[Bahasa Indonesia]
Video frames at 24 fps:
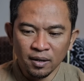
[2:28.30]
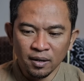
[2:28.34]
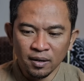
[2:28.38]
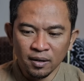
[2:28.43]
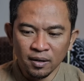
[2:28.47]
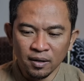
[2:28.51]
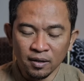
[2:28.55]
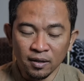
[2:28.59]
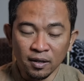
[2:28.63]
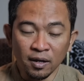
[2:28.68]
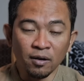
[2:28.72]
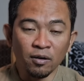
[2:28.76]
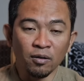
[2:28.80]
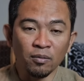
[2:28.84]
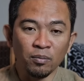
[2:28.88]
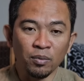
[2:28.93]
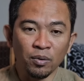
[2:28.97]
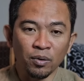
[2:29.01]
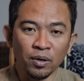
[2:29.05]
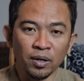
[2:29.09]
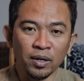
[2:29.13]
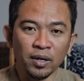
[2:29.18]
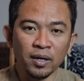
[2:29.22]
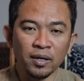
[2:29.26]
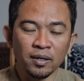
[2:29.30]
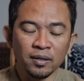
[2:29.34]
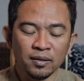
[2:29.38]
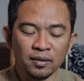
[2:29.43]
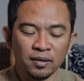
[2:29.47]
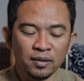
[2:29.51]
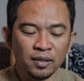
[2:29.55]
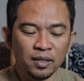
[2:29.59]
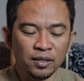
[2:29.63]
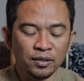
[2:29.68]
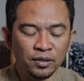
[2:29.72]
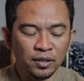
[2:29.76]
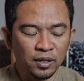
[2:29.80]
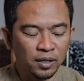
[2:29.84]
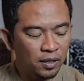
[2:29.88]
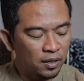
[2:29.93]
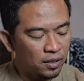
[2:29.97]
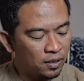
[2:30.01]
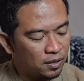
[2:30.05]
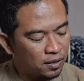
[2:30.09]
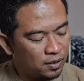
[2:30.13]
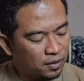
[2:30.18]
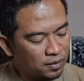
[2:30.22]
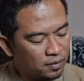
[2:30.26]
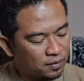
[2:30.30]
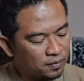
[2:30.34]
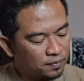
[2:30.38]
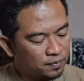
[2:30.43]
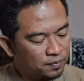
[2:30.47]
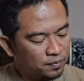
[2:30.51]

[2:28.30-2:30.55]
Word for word: kita ngobrol ya, kita sharing,